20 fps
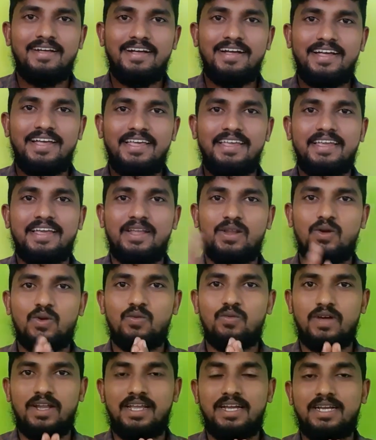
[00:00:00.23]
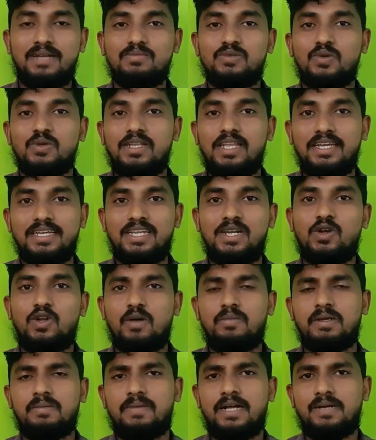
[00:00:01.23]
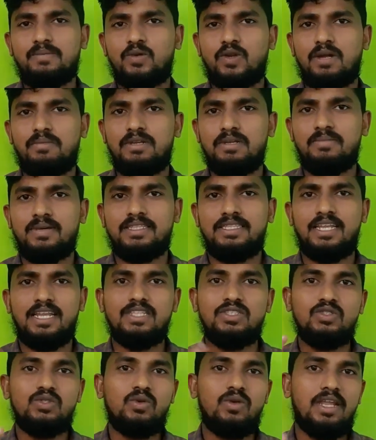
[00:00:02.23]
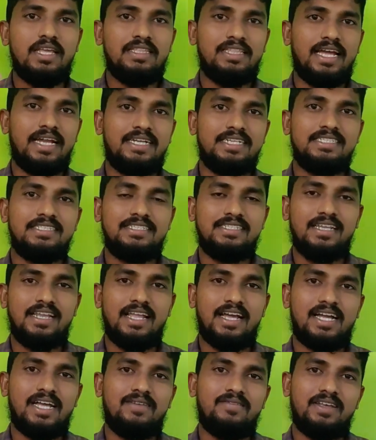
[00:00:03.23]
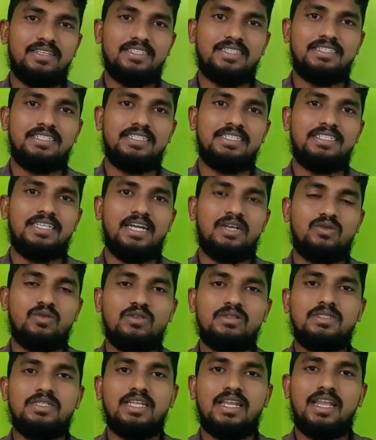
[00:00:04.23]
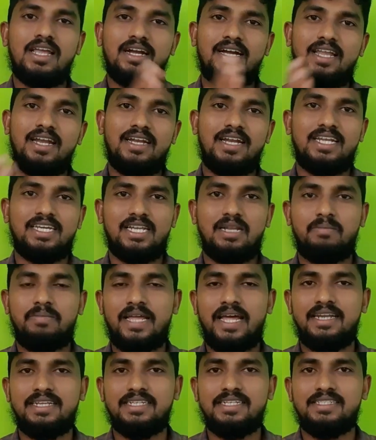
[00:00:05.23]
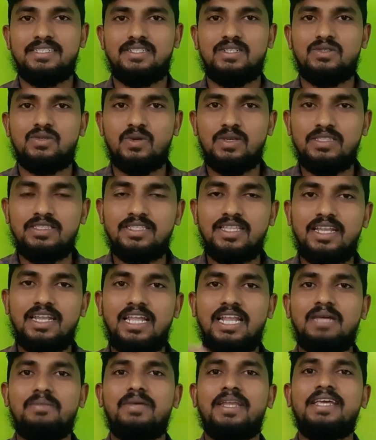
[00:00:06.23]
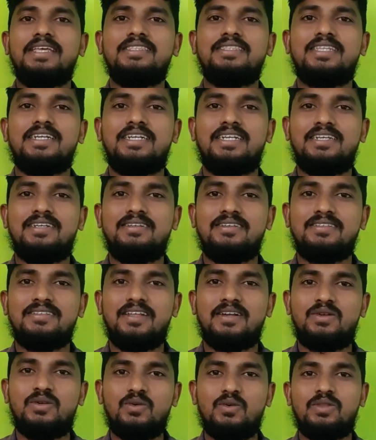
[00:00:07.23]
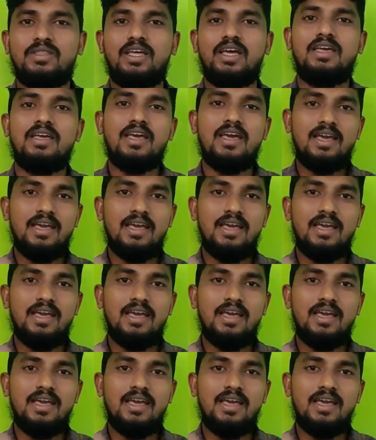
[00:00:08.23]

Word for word: ஹாய் ஹலோ வணக்கம் ஸோ இன்றைக்கி என்ன டாபிக் பார்க்க போகிறோம் அப்படின்னு பார்த்தீங்கன்னா ஜூலை தேர்ட்டின் ஸ்ரீலங்கா வர்சஸ் இந்தியா டூர் ஸ்ரீலங்காவில் நடக்கிற பிளான் இருந்துச்சு ஸோ இந்த நிலமையில இந்த இந்த டூர் தான்